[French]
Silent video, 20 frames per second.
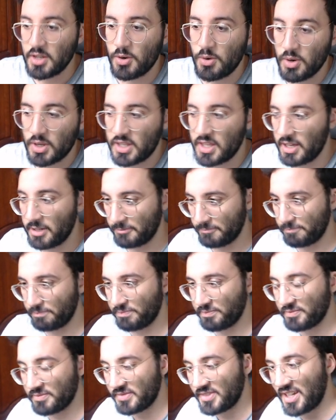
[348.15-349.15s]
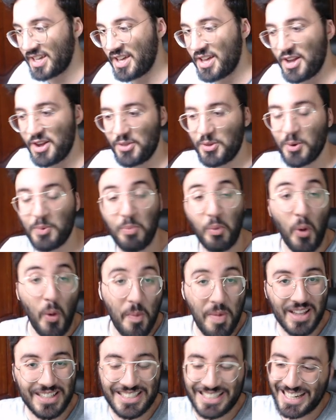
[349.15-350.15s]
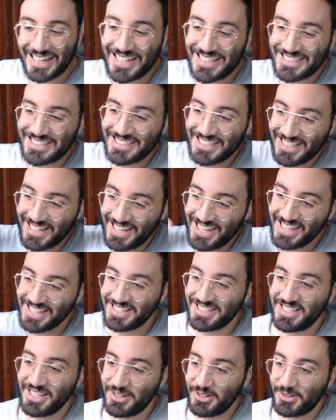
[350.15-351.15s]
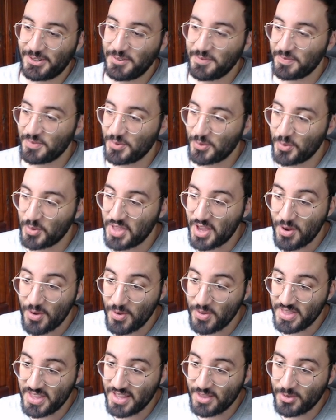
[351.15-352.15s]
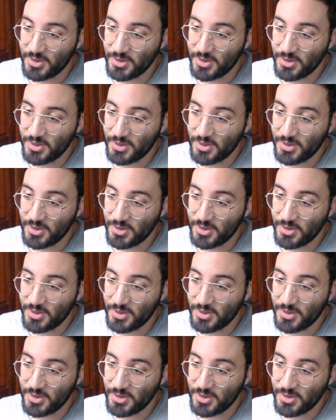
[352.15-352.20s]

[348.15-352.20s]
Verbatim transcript: Ok. Donc premier tirage excellent. On a eu une des deux